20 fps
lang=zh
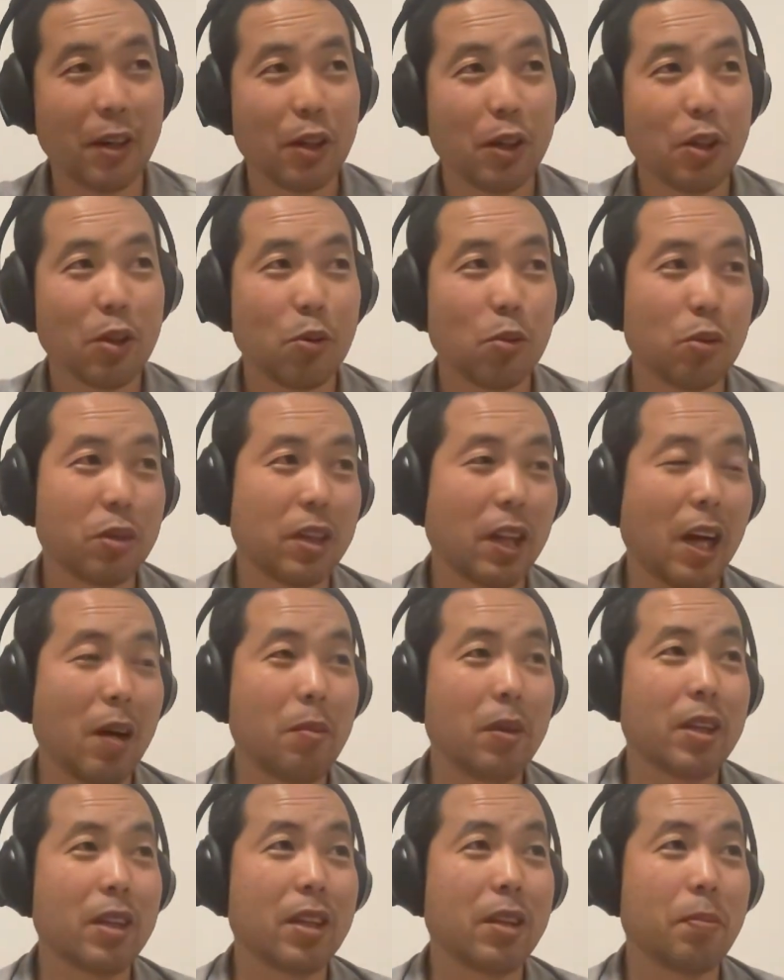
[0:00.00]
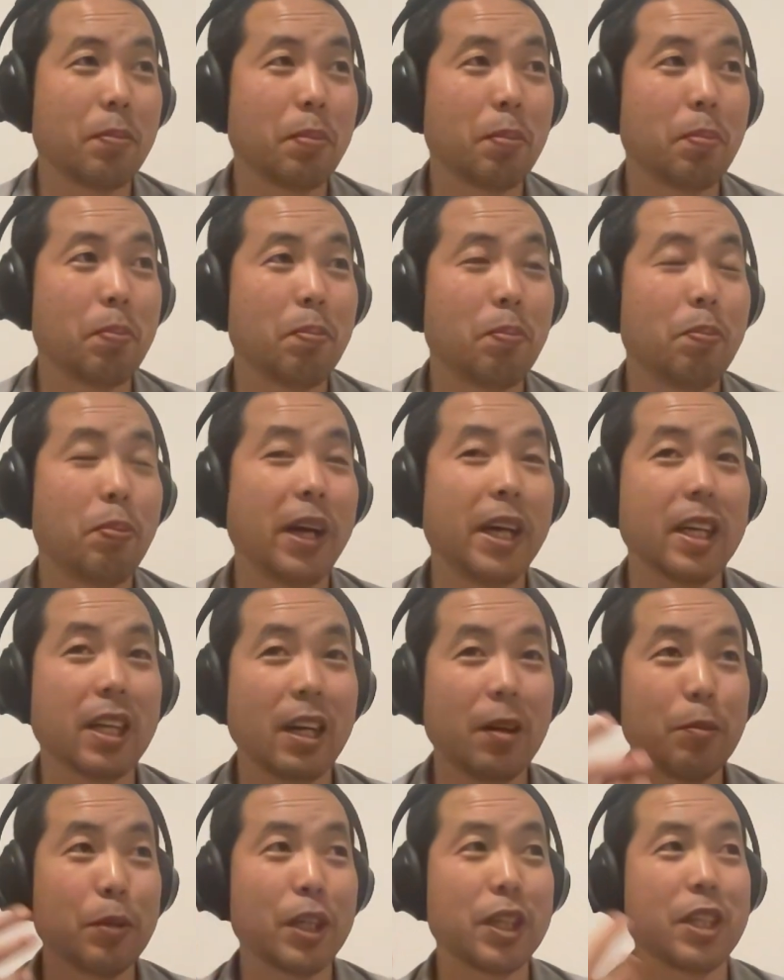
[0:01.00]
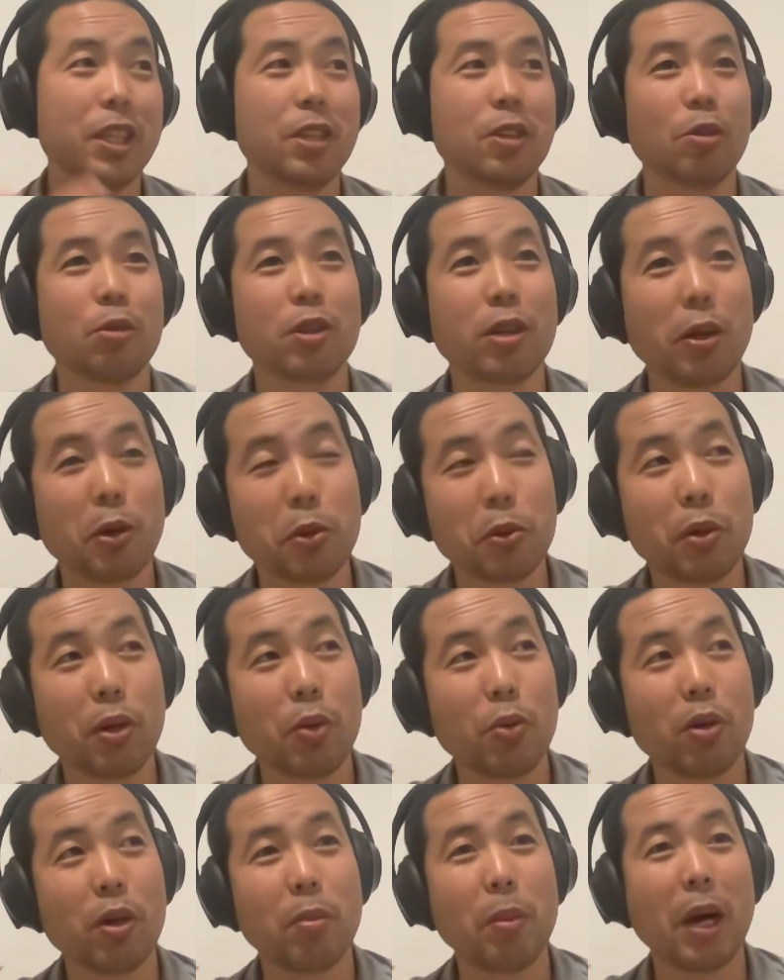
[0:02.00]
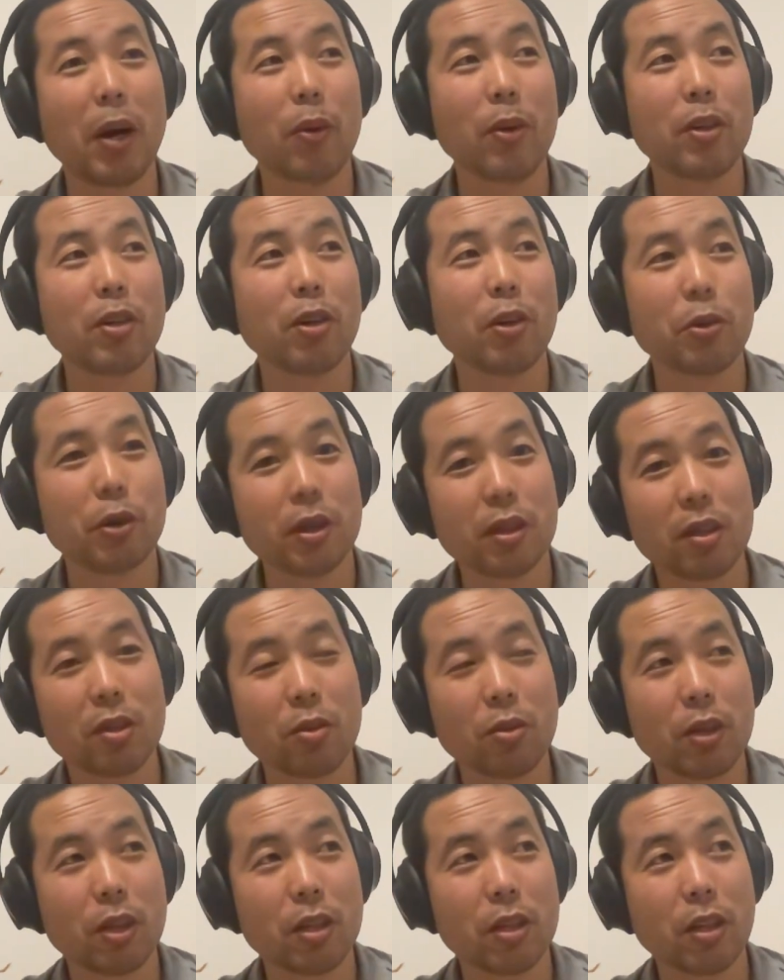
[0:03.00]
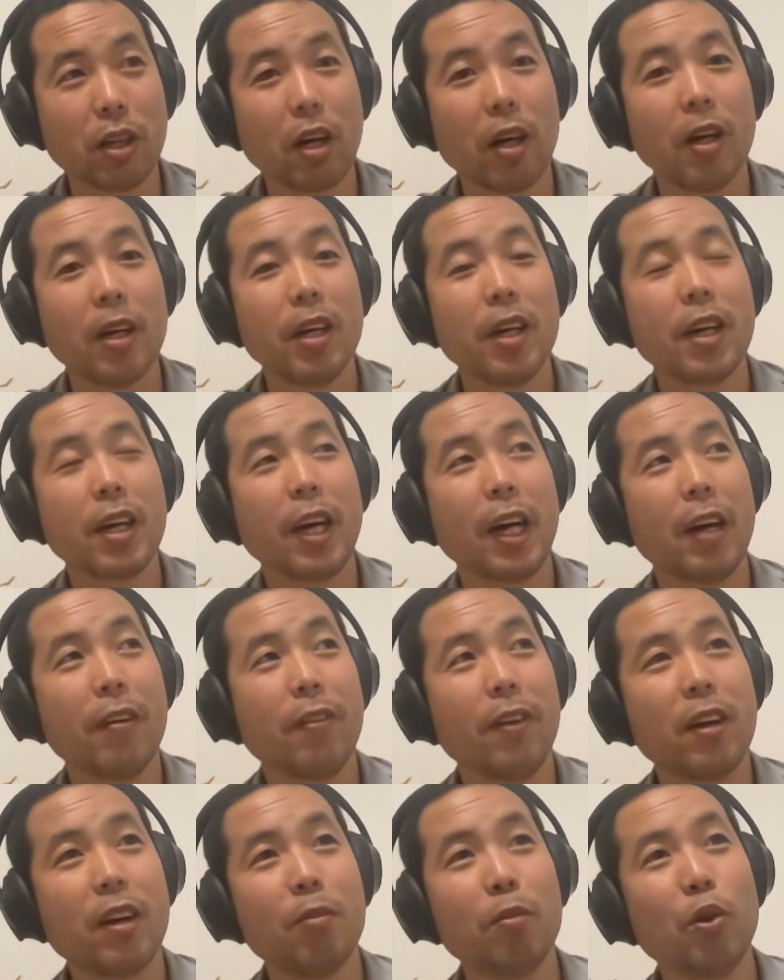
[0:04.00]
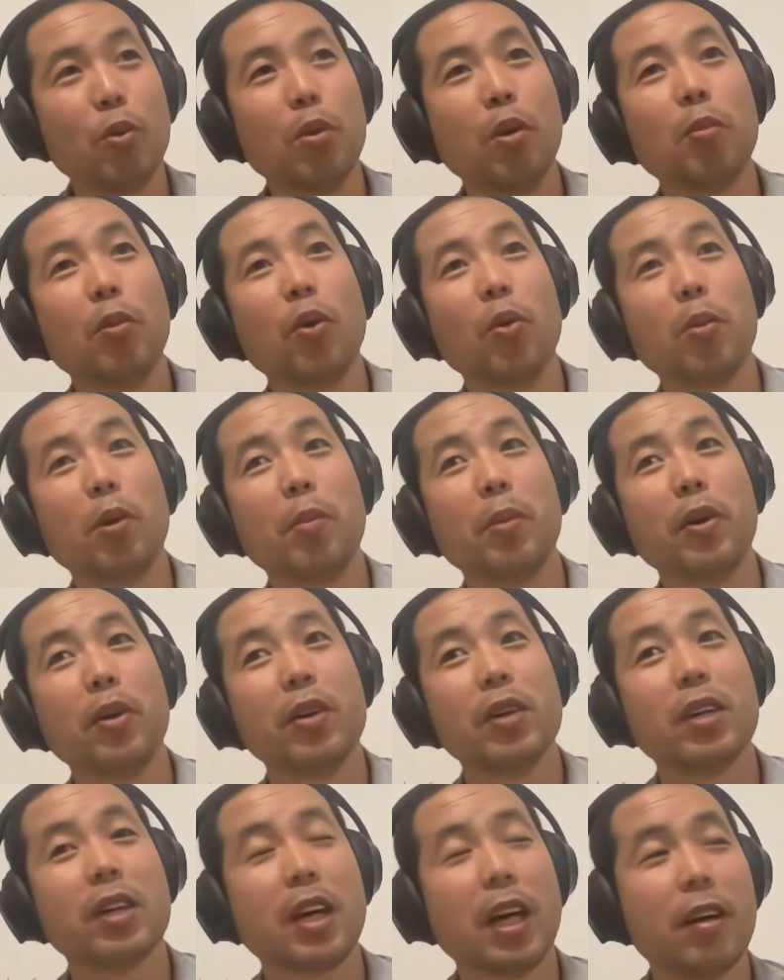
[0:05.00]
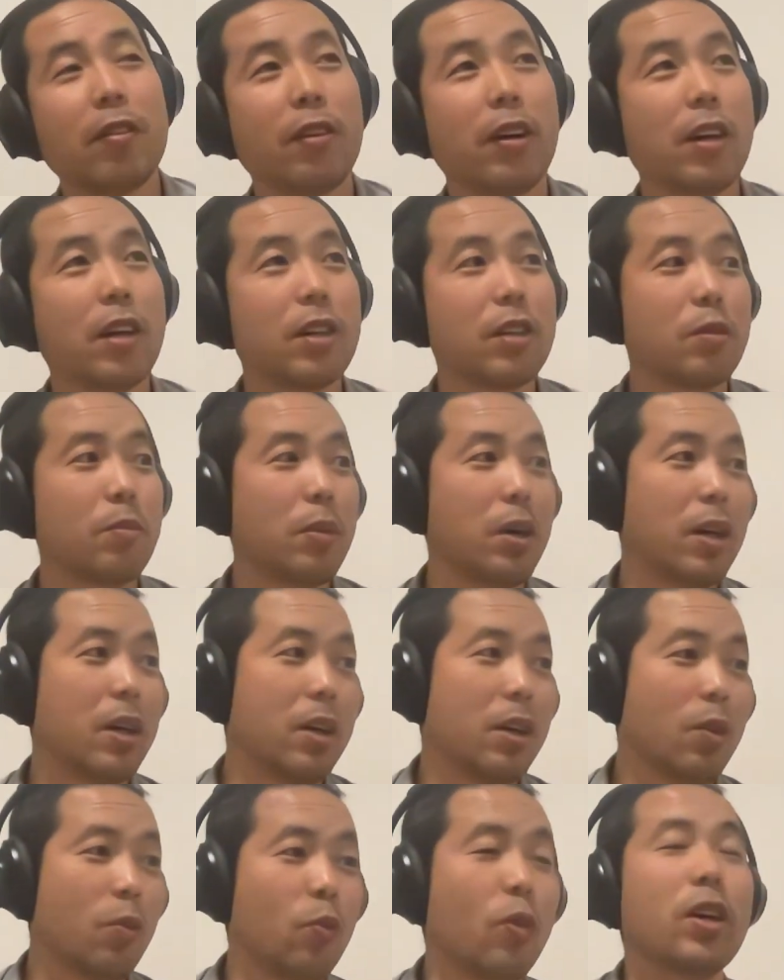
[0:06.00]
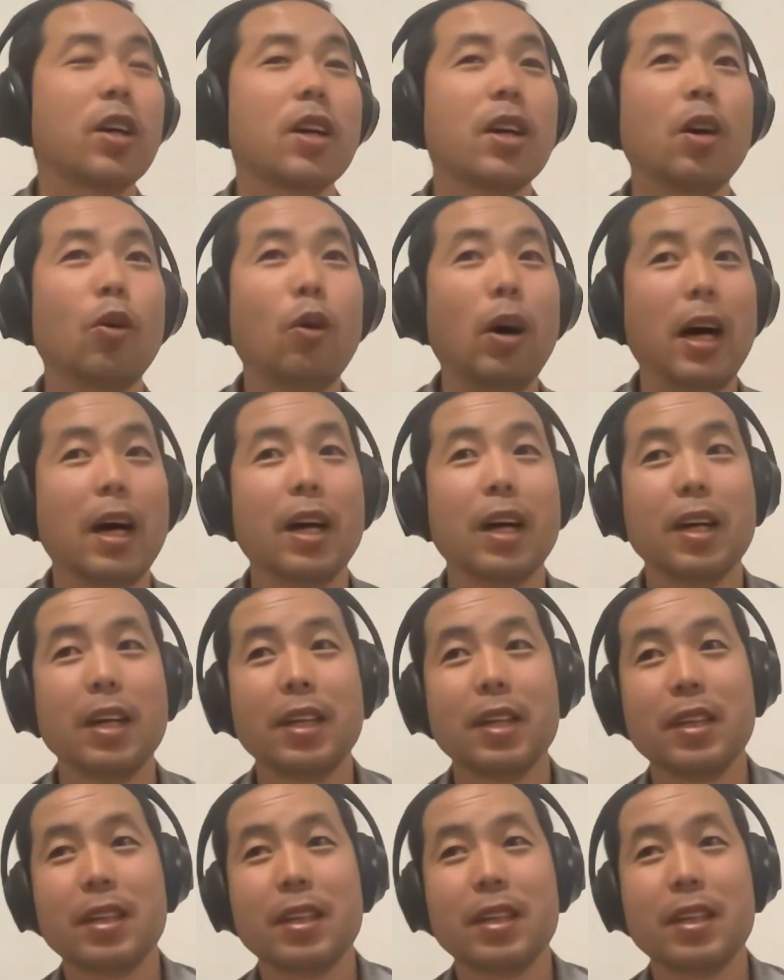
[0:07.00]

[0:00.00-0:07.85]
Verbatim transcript: 啊。估计他们被他们的《辛丑条约》或者《马关条约》的时候也是啊，开放了某某某某某，开放了什么温哥华。